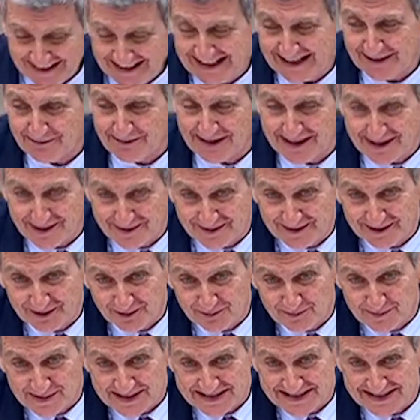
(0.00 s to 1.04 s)
¿Qué va a decir
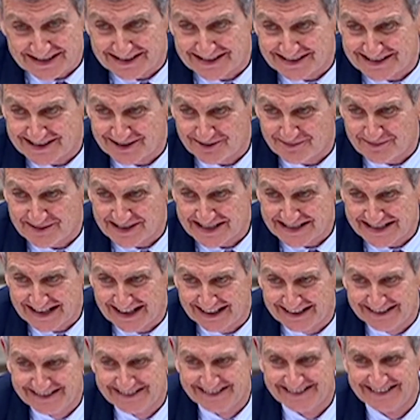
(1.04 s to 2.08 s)
un presidente, señor
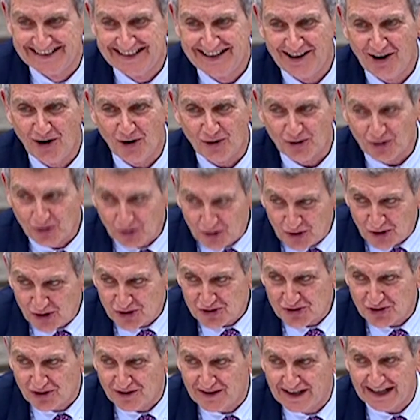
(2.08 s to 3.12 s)
Mariscal?
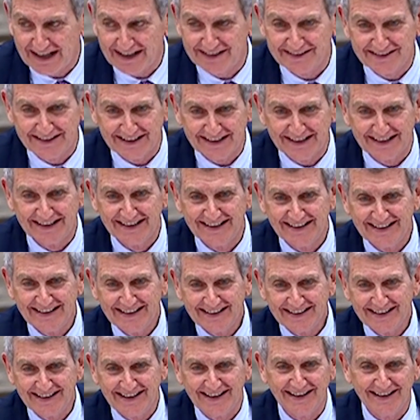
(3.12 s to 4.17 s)
Orgulloso de la gente
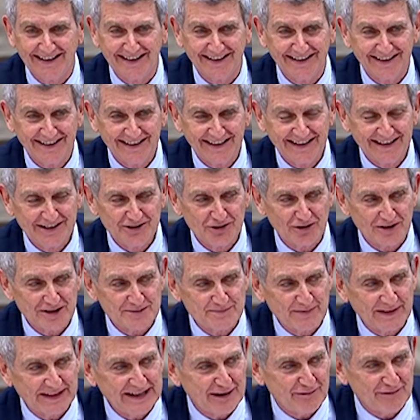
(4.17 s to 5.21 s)
que yo
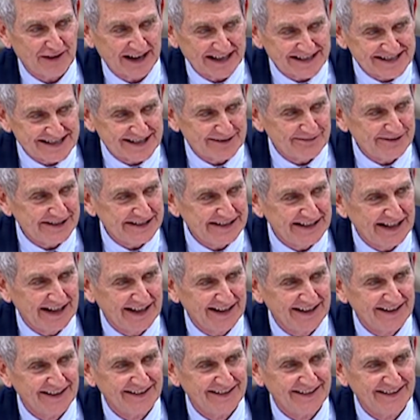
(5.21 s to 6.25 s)
despedía a Fran Sevilla
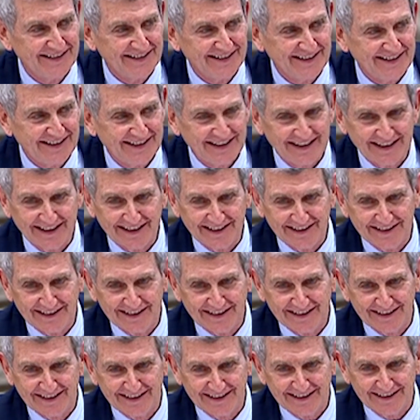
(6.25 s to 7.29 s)
en
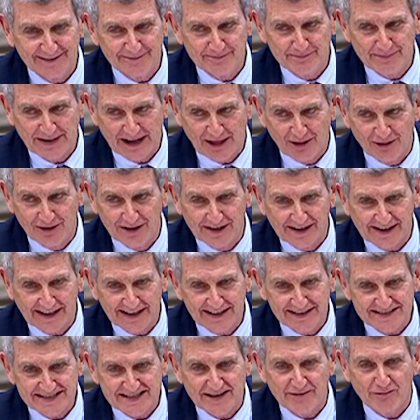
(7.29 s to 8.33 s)
eh, Prado del
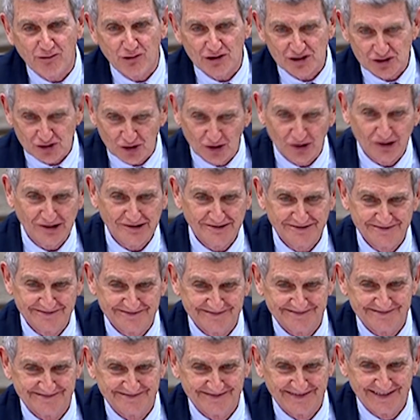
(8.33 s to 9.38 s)
Rey, se fue solo.
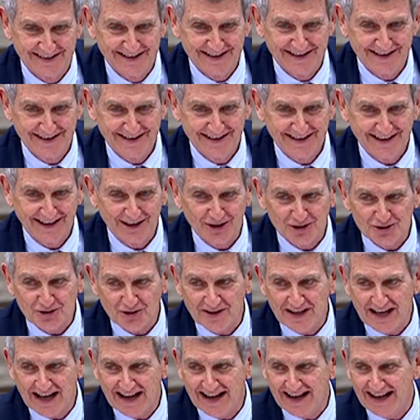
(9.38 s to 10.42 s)
El otro
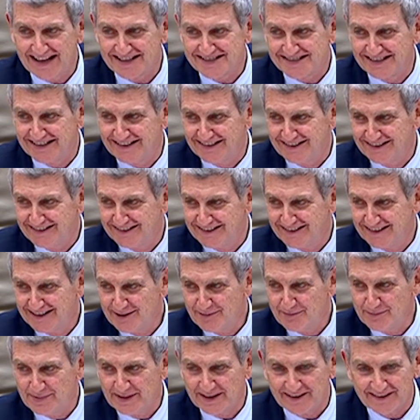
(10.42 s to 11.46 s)
día casi
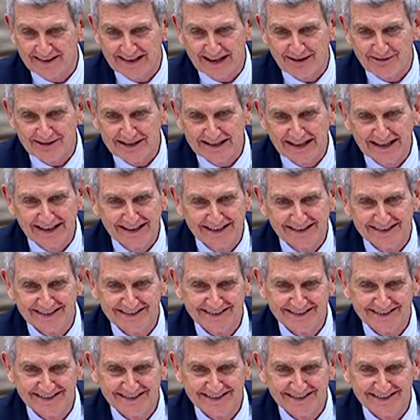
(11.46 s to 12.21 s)
pierde la vida.